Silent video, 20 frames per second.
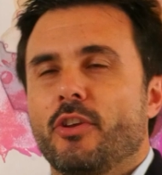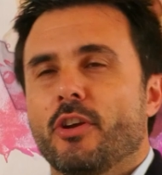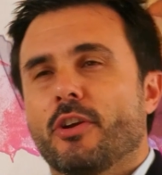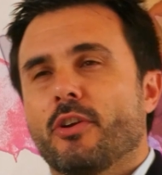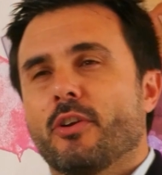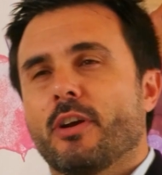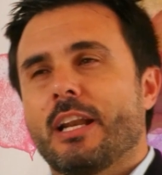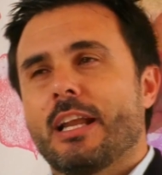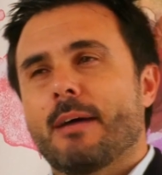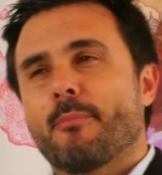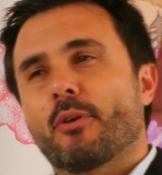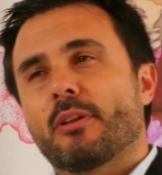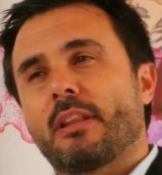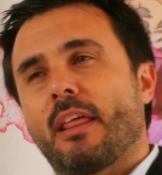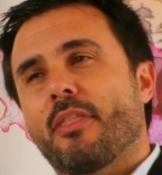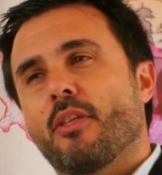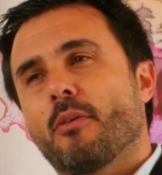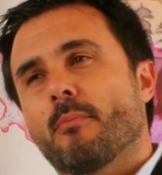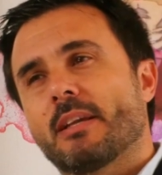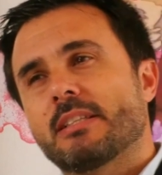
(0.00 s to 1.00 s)
Yo creo que la
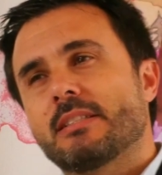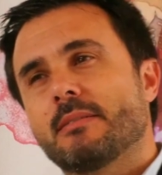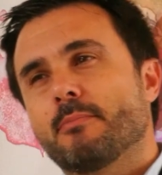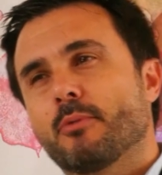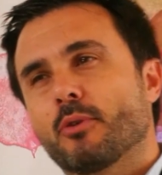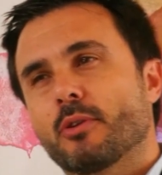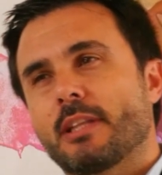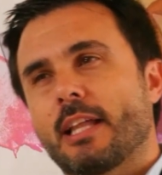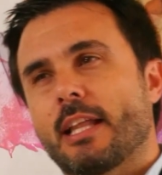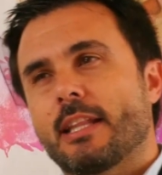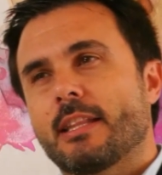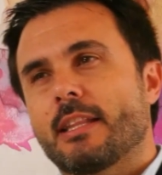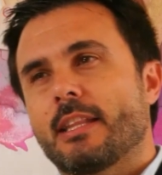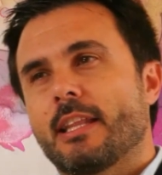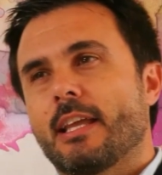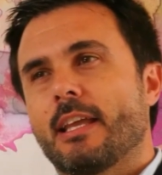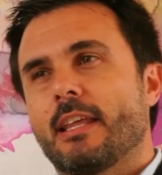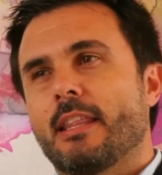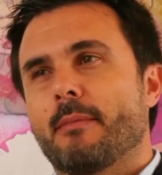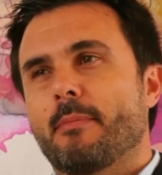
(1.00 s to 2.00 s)
aportación más
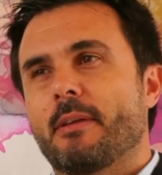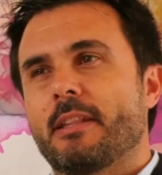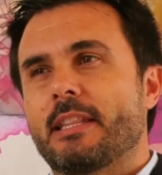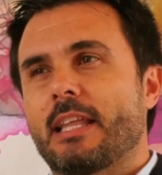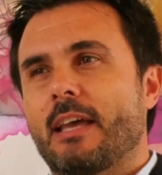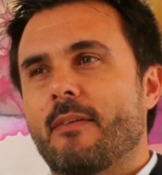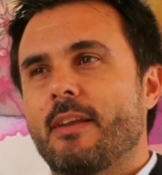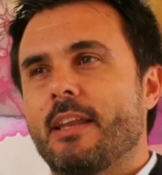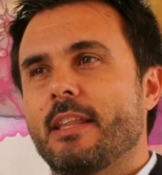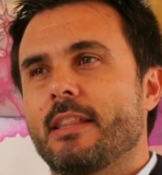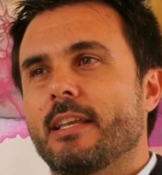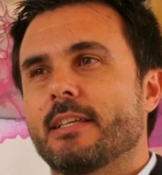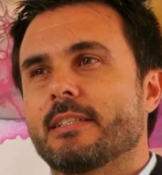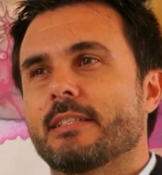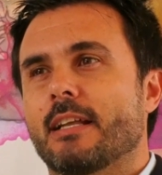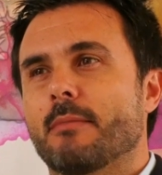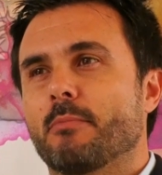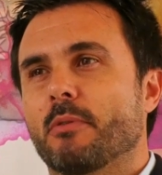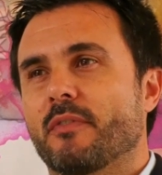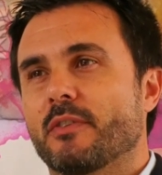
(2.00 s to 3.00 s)
importante de Pentabilities
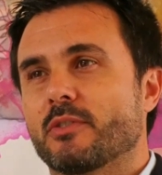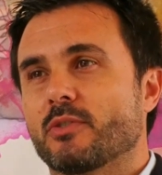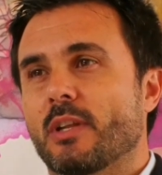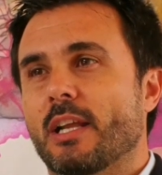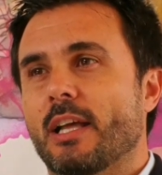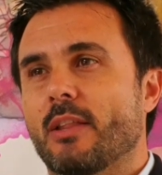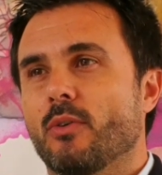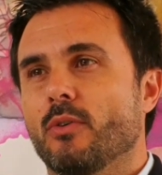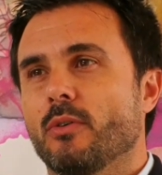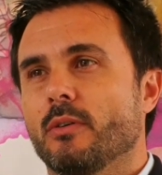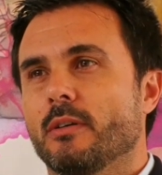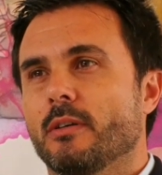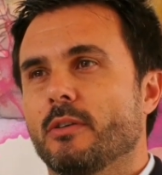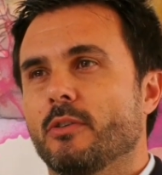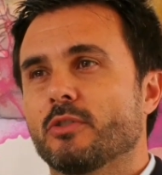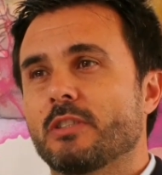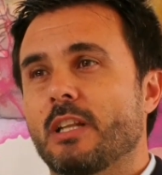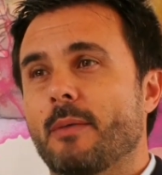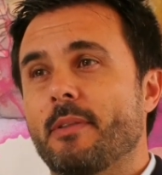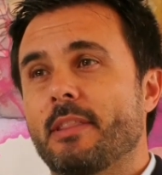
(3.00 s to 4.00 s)
al profesorado
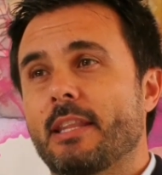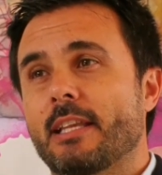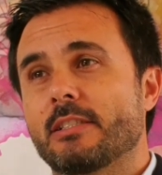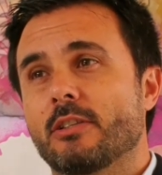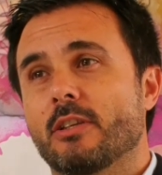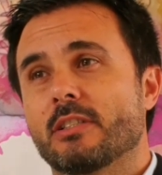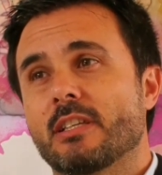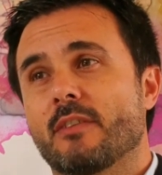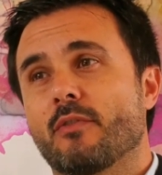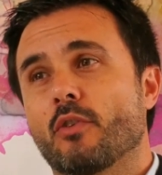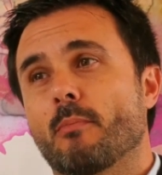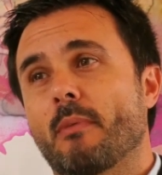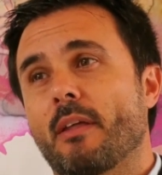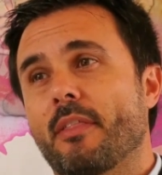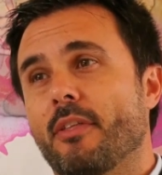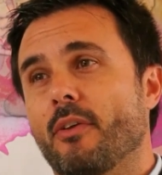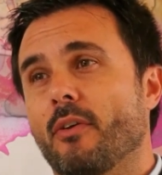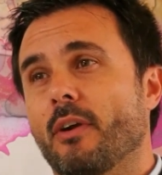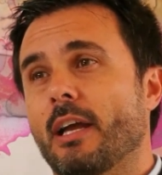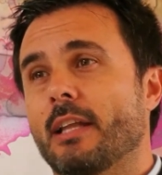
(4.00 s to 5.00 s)
no solamente ha sido esa
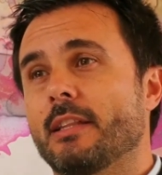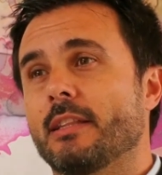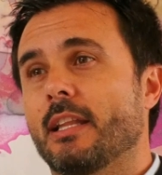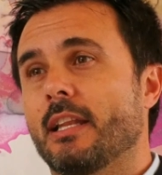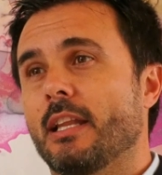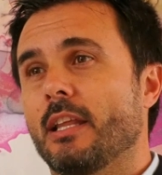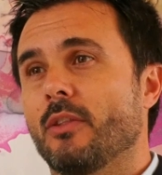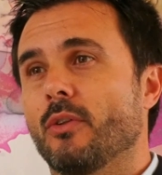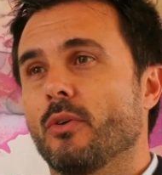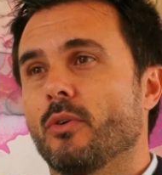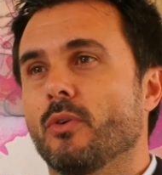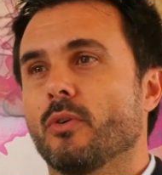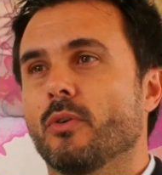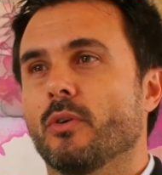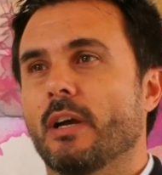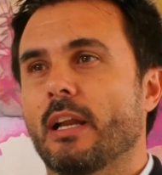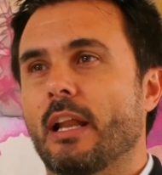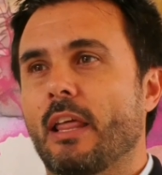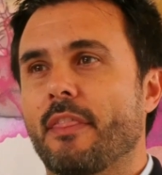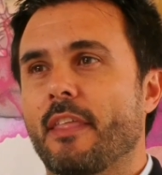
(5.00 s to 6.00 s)
formación que han
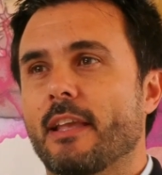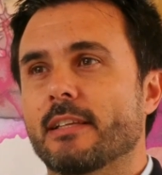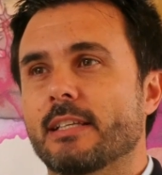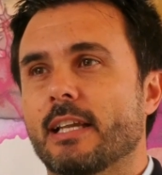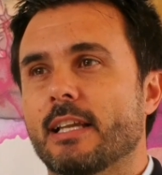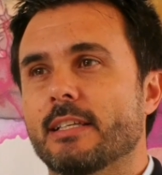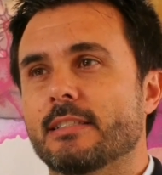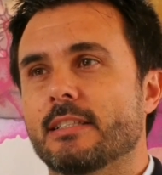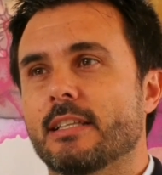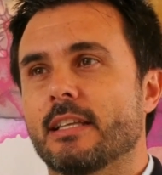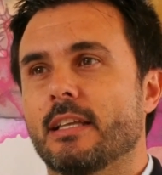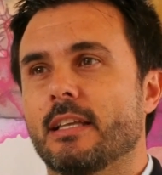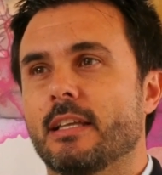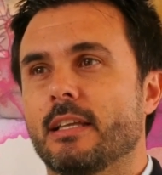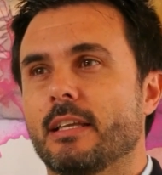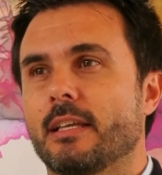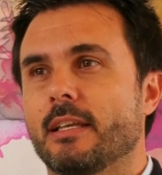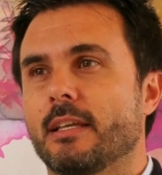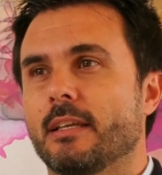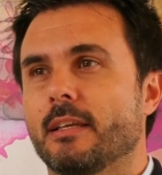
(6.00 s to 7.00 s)
tenido gracias a
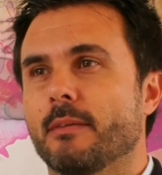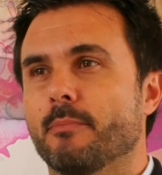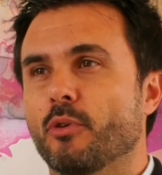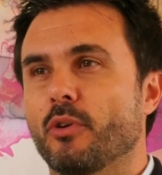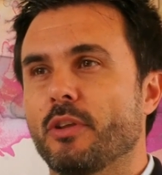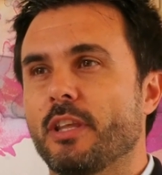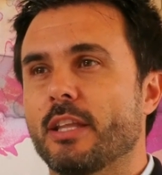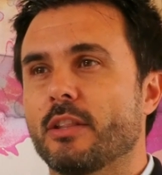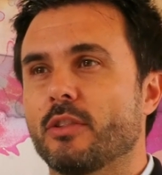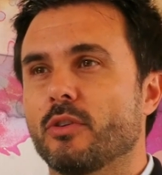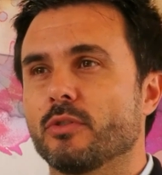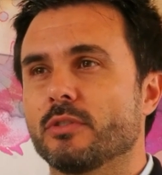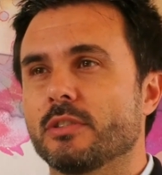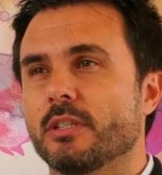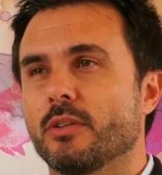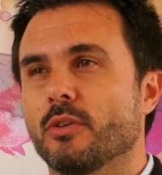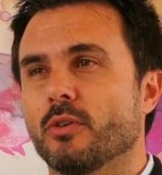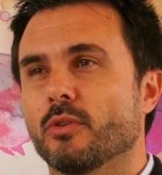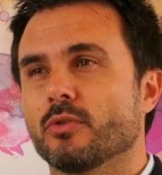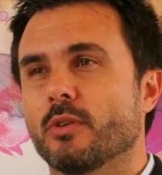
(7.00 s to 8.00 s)
este proyecto,
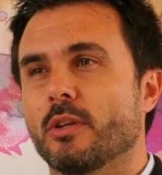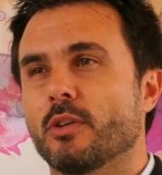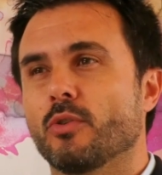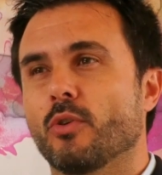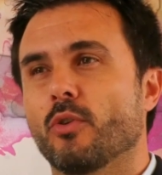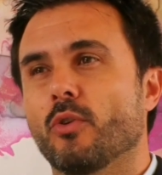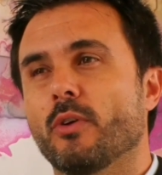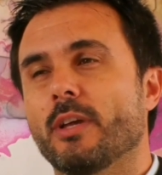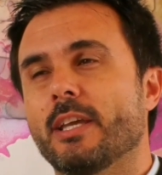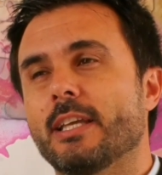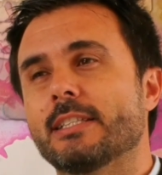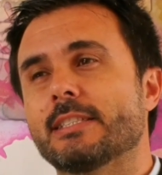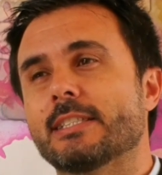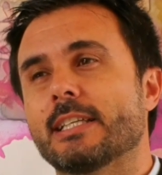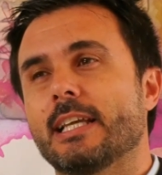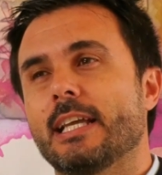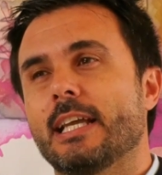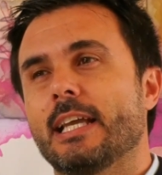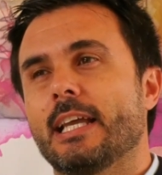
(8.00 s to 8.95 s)
sino sobre todo es